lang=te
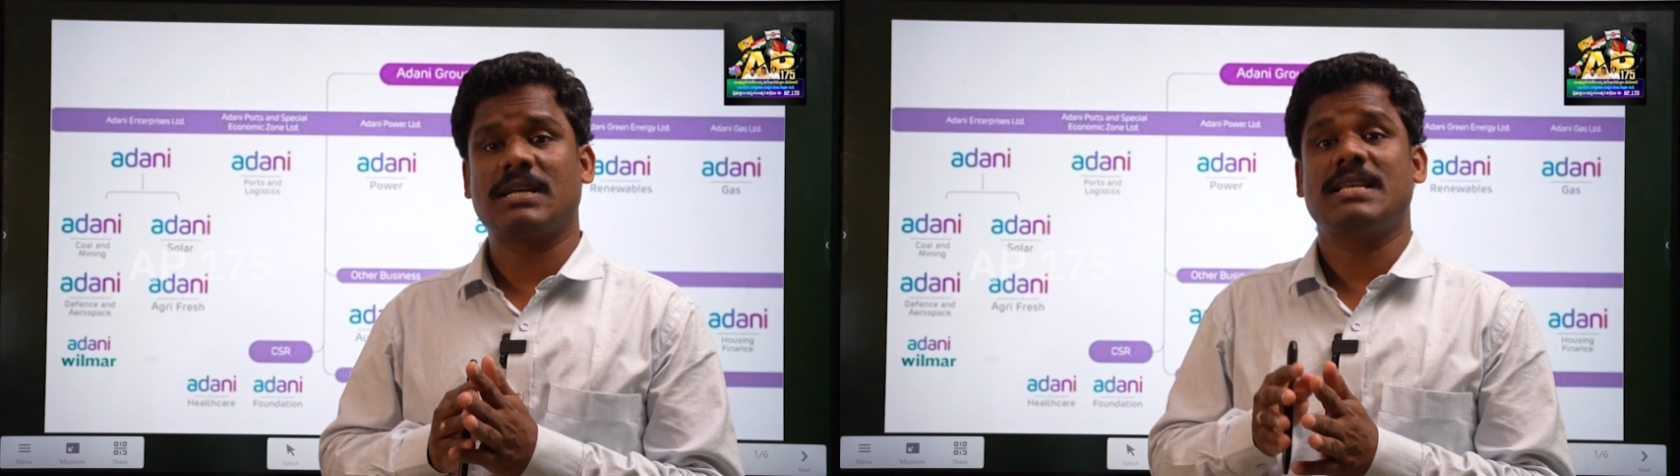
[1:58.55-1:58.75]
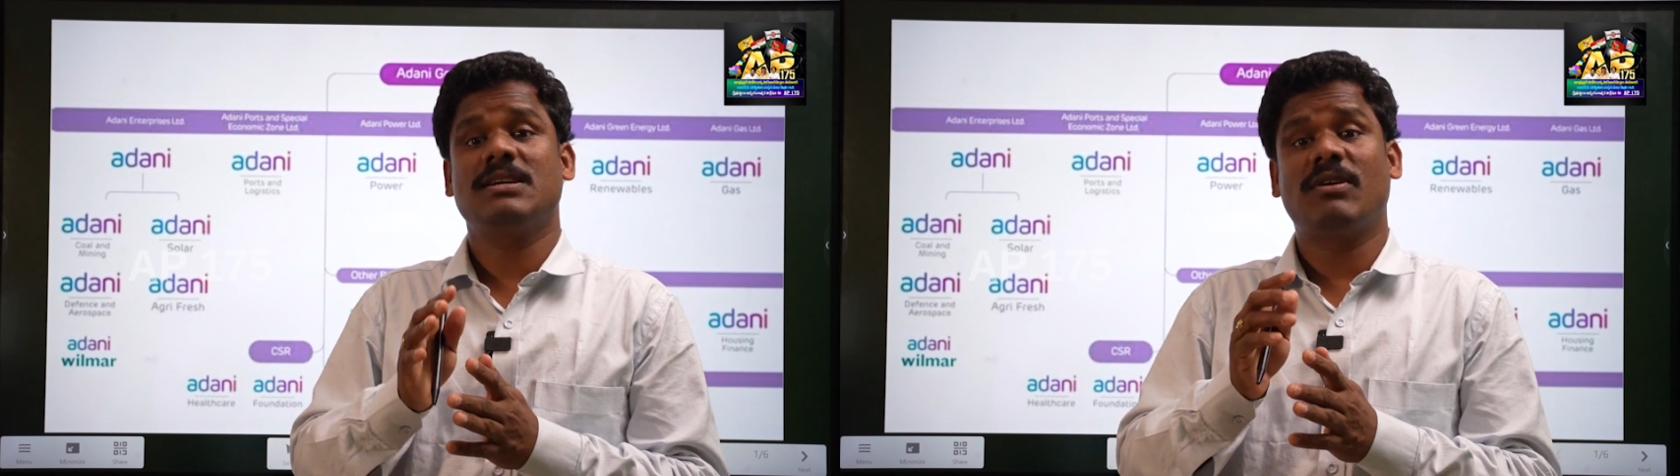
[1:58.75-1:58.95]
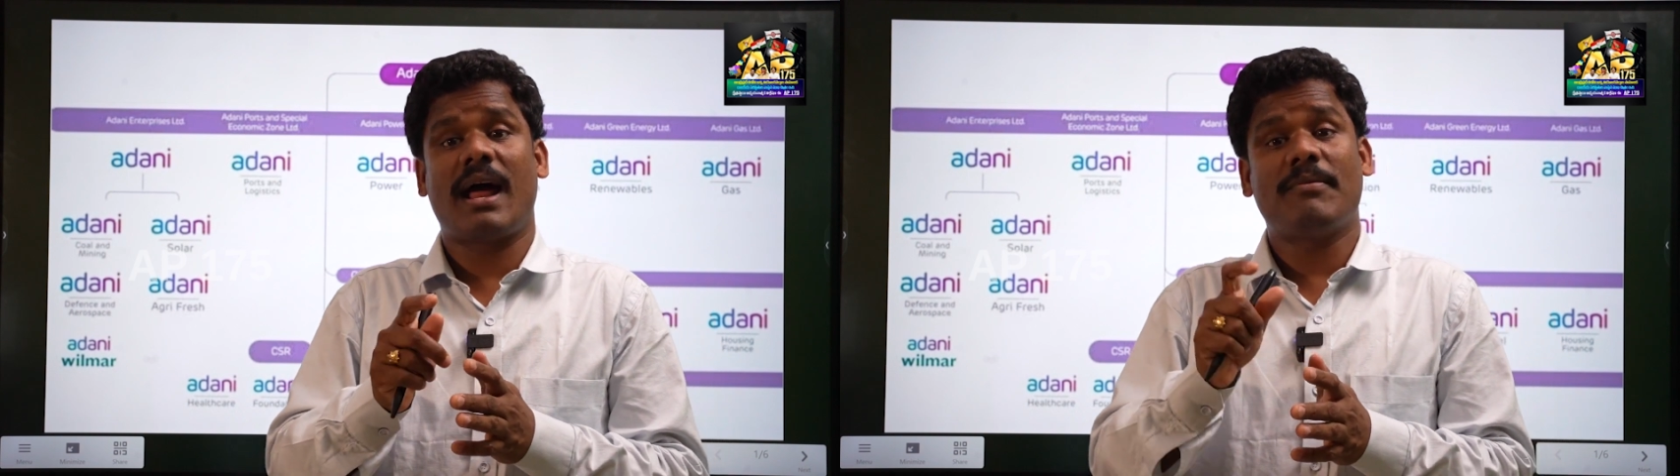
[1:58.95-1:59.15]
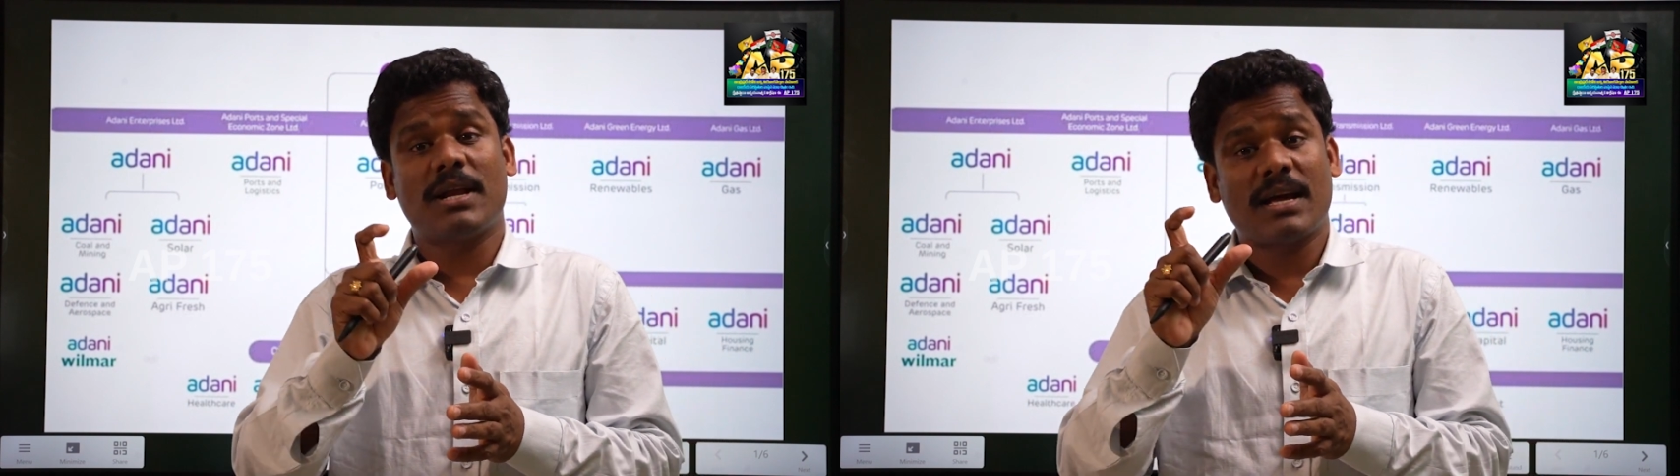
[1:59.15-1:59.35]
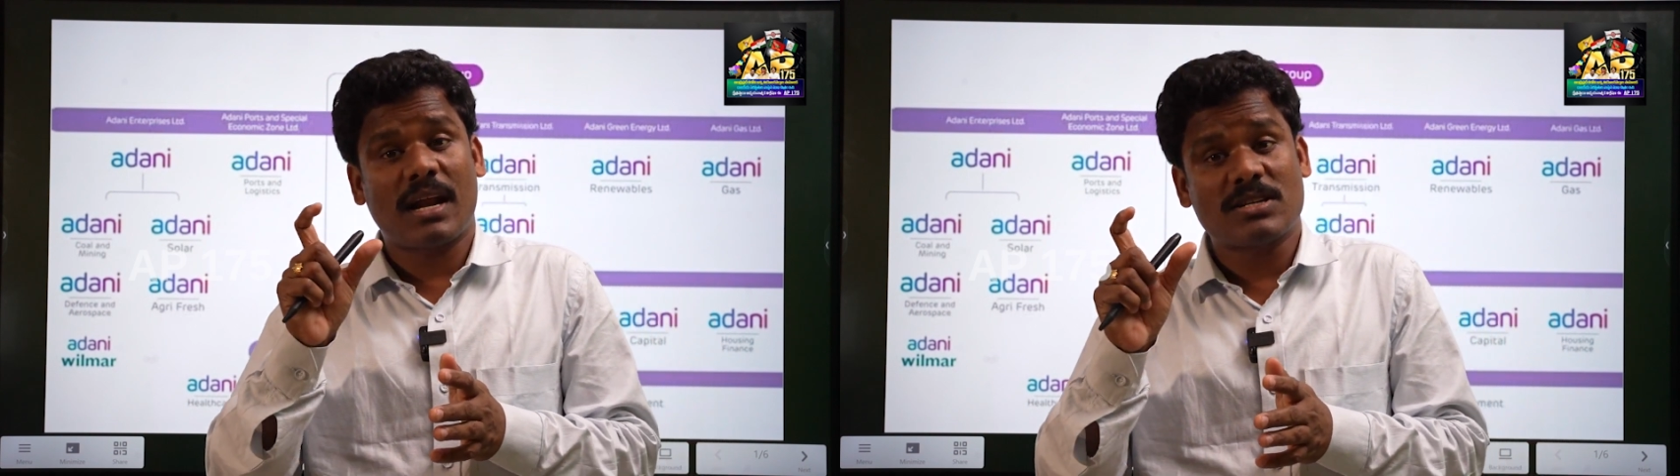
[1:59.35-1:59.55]
సత్యం
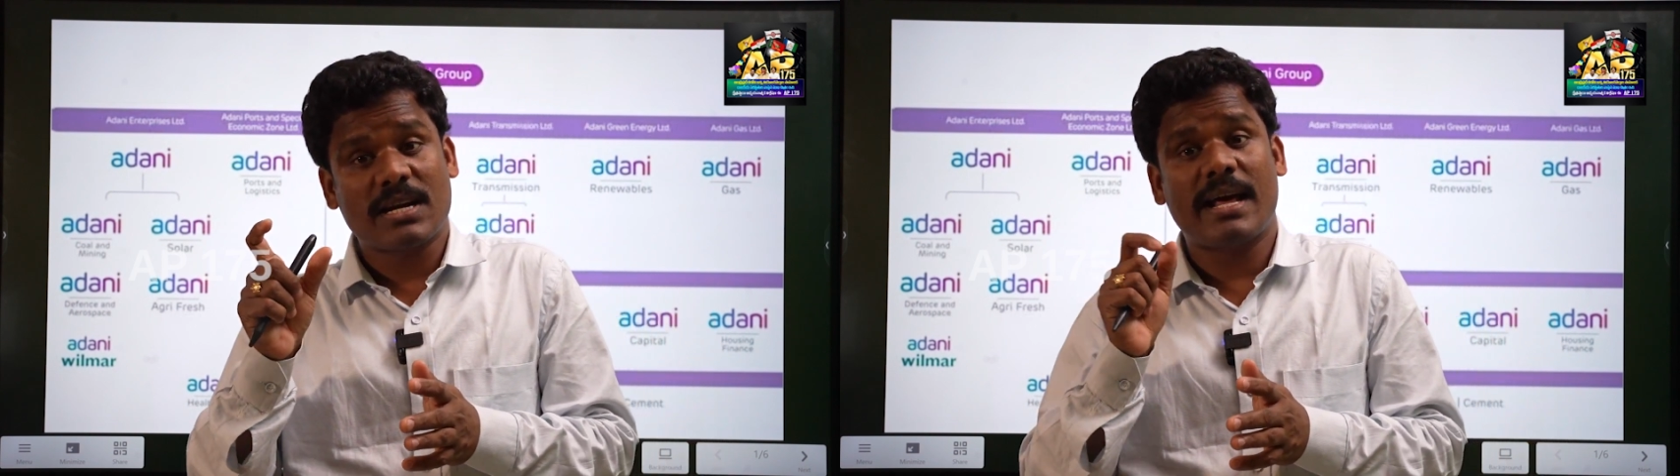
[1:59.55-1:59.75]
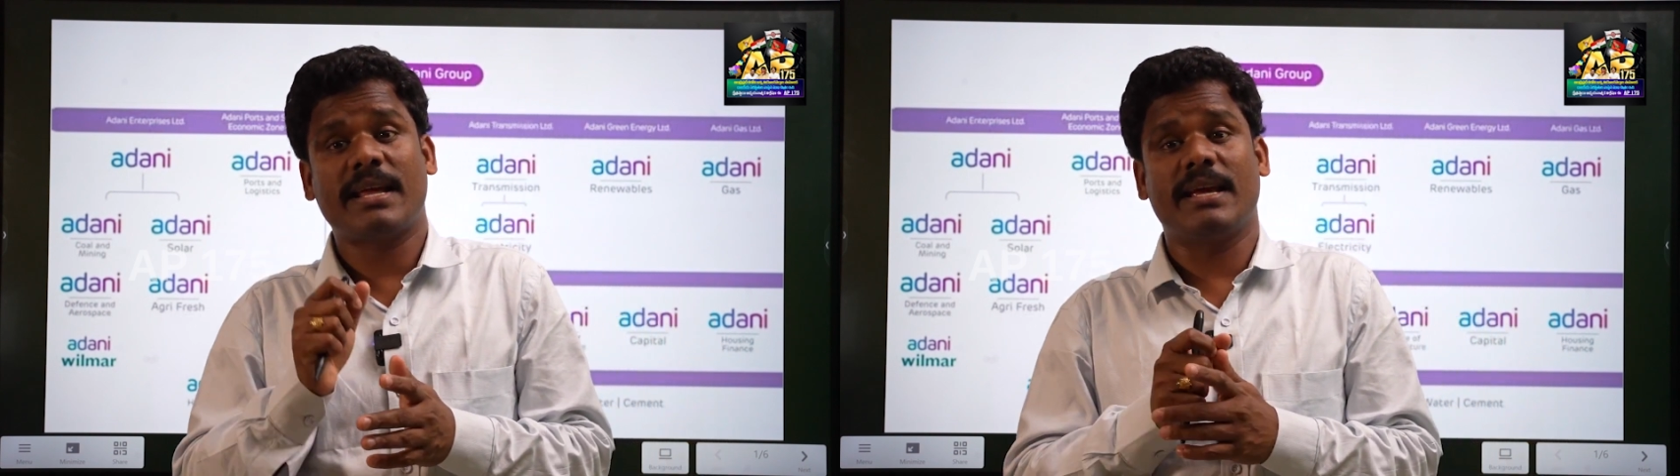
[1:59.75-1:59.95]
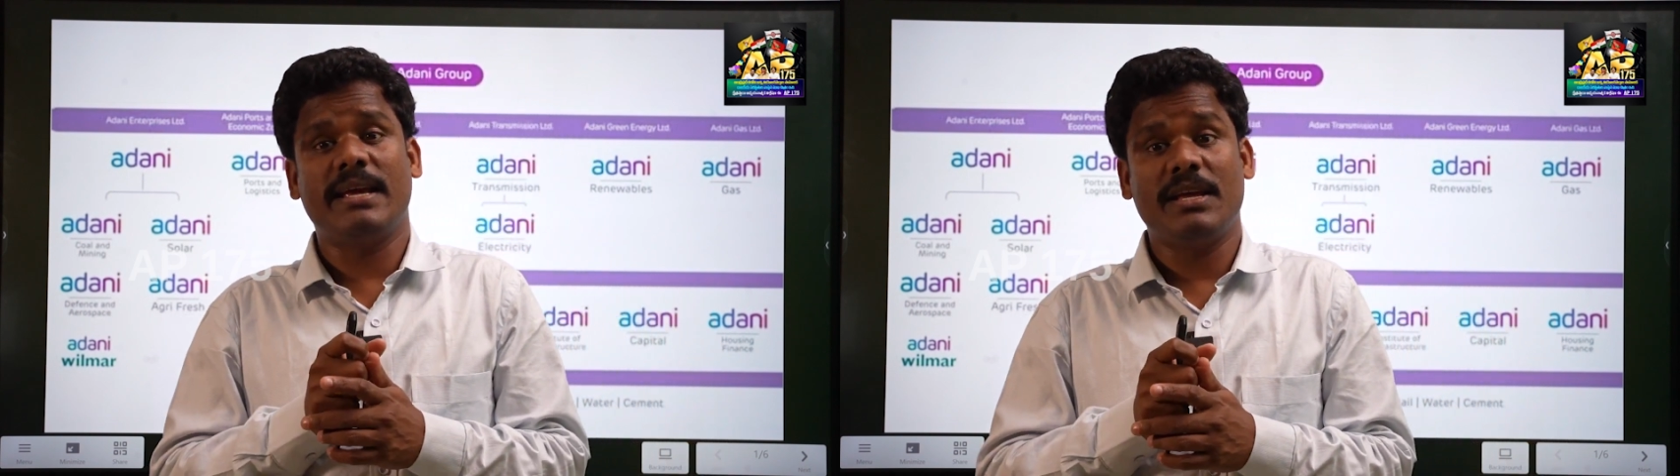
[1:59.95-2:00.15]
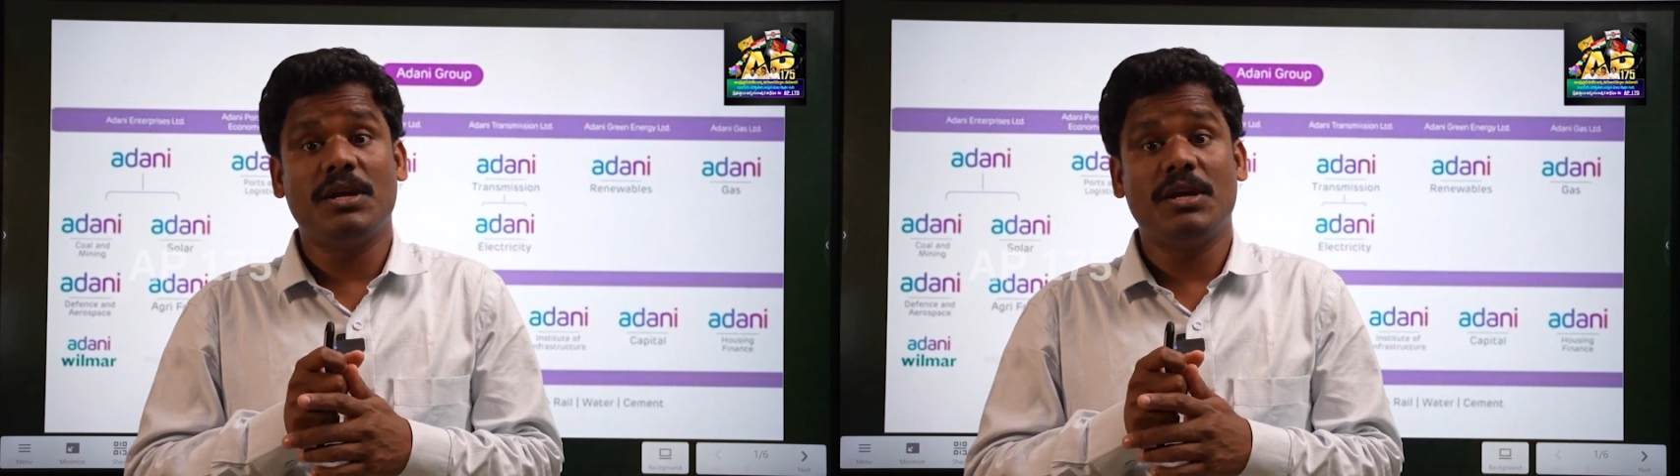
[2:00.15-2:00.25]
రామలింగరాజు గారికి